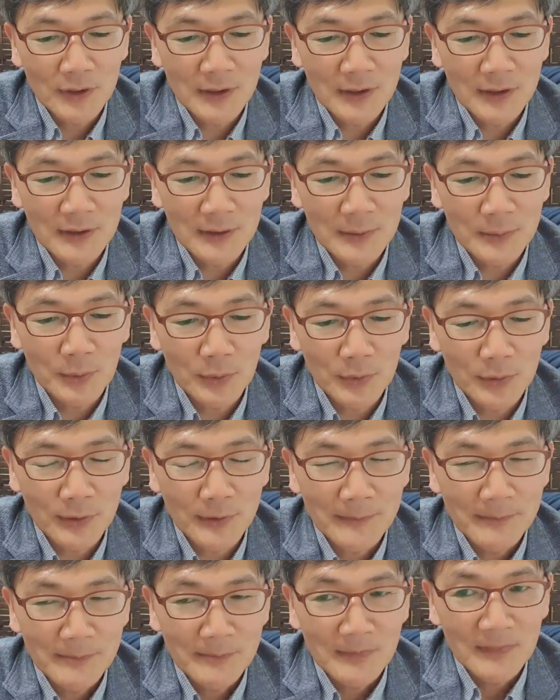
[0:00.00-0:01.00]
교회를
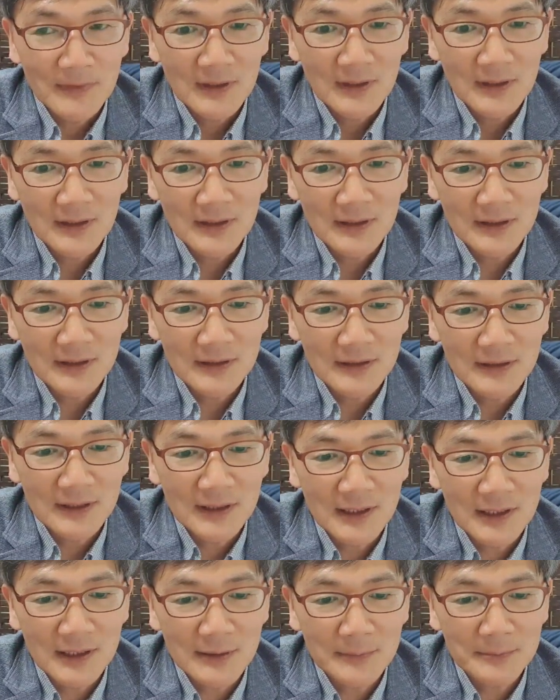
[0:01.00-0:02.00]
보고
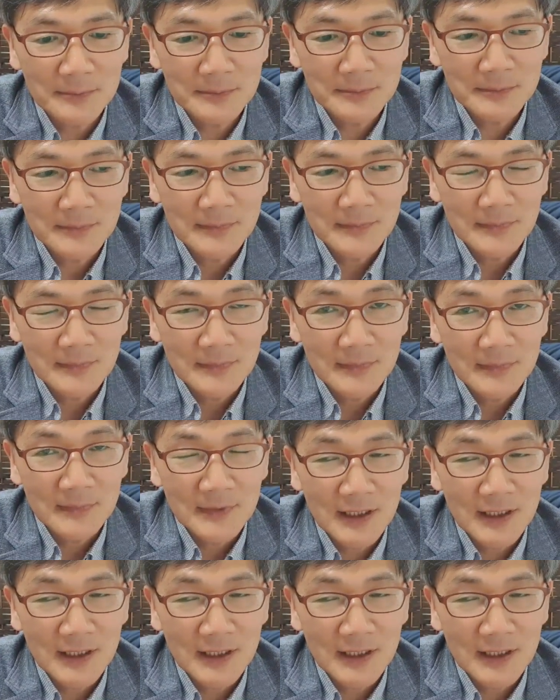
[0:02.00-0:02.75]
어, 하나님